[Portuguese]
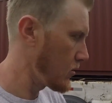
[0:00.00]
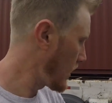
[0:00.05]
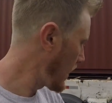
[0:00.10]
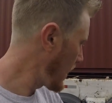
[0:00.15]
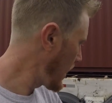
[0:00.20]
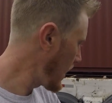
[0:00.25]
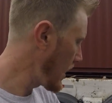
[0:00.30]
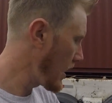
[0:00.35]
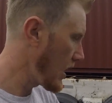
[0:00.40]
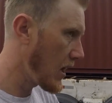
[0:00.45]

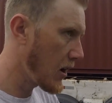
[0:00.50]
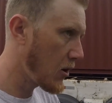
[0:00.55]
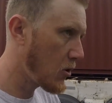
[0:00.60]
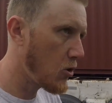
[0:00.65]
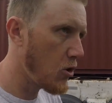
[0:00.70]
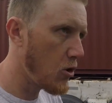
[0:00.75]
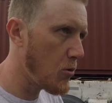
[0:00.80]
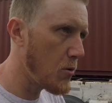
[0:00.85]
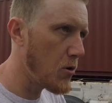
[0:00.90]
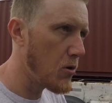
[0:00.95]
é,
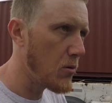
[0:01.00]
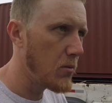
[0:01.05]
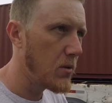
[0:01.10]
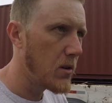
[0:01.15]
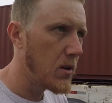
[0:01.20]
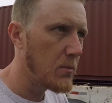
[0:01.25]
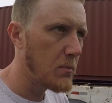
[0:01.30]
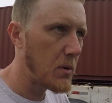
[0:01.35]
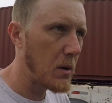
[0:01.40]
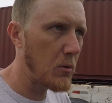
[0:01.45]
cubo
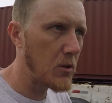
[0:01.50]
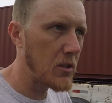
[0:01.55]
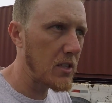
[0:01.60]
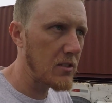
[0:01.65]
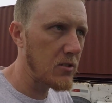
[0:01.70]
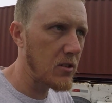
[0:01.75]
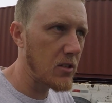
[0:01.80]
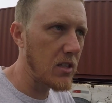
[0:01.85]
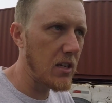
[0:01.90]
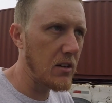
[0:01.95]
pra botar
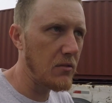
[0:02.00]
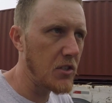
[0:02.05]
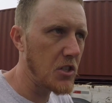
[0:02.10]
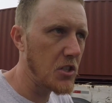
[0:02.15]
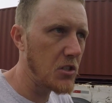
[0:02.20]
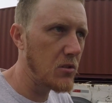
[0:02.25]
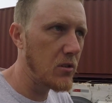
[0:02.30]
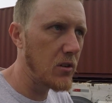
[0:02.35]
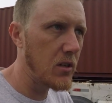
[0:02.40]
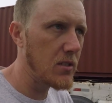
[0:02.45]
as rodas
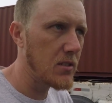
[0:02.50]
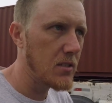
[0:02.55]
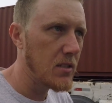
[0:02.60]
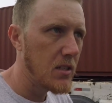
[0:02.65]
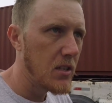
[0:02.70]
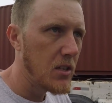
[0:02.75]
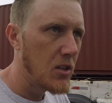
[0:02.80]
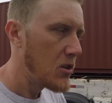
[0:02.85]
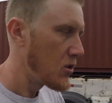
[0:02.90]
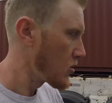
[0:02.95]
22
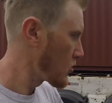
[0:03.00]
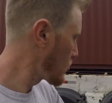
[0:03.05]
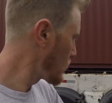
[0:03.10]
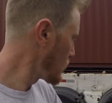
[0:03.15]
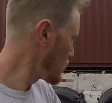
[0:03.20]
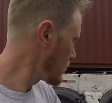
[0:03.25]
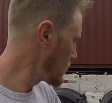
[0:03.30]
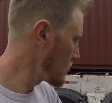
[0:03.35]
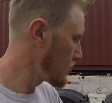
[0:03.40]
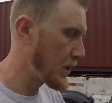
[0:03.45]

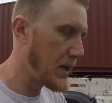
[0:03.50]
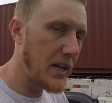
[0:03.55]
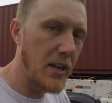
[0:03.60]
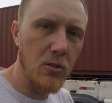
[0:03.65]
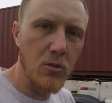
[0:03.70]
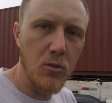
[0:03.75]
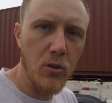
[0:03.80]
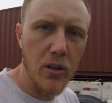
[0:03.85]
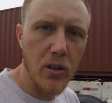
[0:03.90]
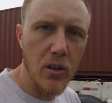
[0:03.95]
com o
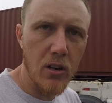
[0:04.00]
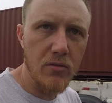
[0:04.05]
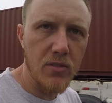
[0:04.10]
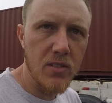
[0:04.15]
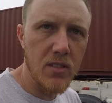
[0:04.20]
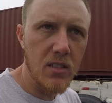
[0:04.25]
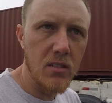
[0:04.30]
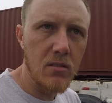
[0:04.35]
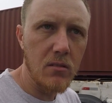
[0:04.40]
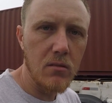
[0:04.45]
pneu
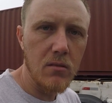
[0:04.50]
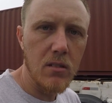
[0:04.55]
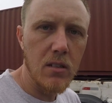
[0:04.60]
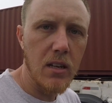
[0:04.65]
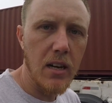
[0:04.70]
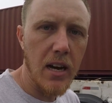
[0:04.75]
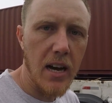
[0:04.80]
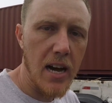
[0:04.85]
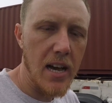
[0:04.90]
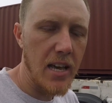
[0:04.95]
295.
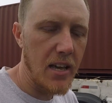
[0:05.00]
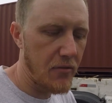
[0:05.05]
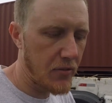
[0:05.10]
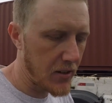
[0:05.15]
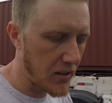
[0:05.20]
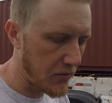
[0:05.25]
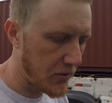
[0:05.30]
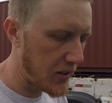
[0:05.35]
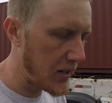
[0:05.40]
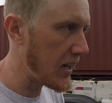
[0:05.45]
Aí
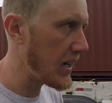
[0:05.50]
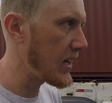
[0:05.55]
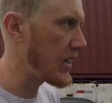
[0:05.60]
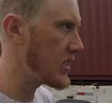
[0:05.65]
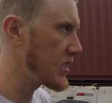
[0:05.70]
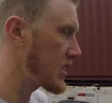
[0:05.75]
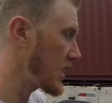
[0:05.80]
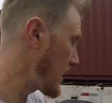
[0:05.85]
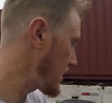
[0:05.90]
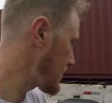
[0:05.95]
fica filé.
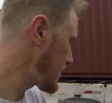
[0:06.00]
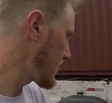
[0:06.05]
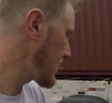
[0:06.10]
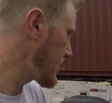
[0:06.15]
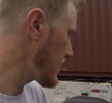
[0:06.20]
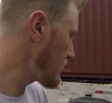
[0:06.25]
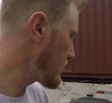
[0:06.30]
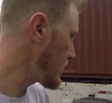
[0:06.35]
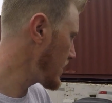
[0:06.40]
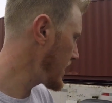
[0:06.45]
Já essa
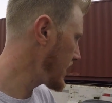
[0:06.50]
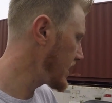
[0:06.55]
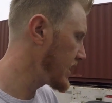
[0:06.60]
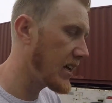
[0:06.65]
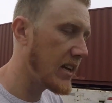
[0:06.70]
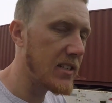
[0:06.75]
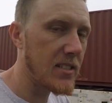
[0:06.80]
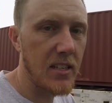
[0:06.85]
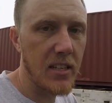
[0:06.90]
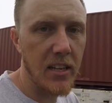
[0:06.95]
aqui não é,
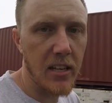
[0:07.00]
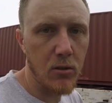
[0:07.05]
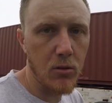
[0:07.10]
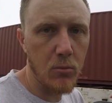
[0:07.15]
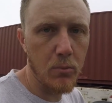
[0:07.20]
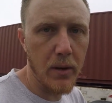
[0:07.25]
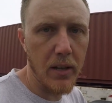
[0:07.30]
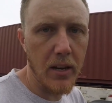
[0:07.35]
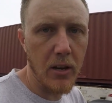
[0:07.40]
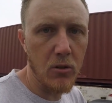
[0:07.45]
galera. Essa aqui é
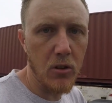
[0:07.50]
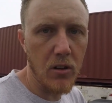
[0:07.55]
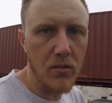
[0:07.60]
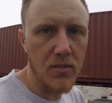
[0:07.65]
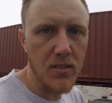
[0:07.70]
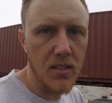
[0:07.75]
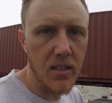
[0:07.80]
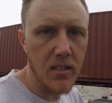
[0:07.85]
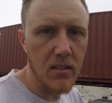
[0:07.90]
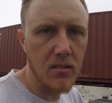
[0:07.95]
tudo pneu
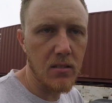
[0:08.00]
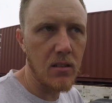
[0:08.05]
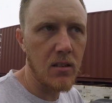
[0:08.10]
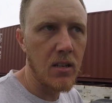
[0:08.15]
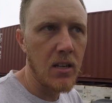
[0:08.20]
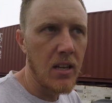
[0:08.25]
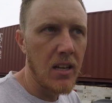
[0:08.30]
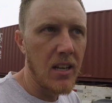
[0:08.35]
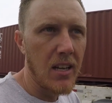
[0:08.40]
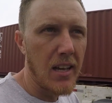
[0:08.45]
900, ó.
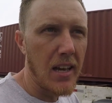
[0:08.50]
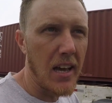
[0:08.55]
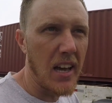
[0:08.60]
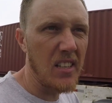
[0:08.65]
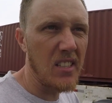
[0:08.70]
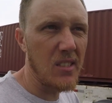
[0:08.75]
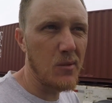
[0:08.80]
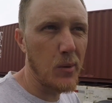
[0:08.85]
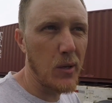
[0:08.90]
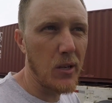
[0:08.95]

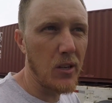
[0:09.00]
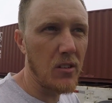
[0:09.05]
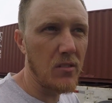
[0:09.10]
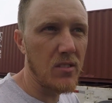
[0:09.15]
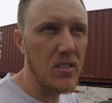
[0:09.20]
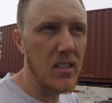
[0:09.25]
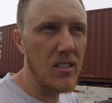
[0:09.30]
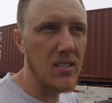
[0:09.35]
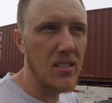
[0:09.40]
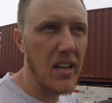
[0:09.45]
Esse pneu
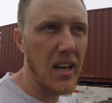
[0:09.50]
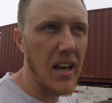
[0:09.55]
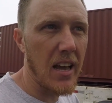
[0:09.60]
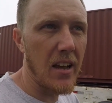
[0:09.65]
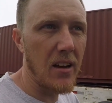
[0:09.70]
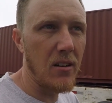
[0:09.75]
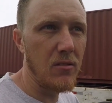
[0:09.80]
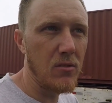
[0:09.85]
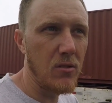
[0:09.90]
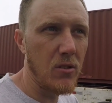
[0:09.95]
900
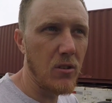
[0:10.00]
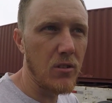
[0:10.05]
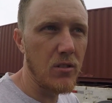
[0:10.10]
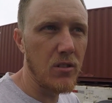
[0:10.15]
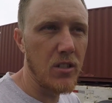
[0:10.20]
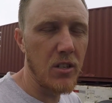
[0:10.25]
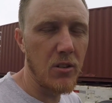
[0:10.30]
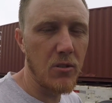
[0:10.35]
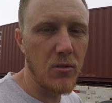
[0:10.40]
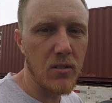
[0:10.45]
é um nojo
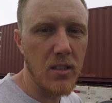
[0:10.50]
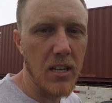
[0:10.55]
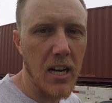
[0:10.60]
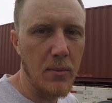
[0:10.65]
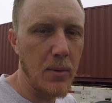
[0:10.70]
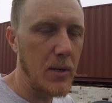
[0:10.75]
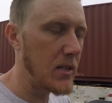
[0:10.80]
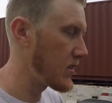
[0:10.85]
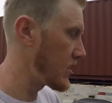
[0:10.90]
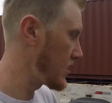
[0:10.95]
de
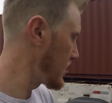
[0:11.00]
encontrar, mano.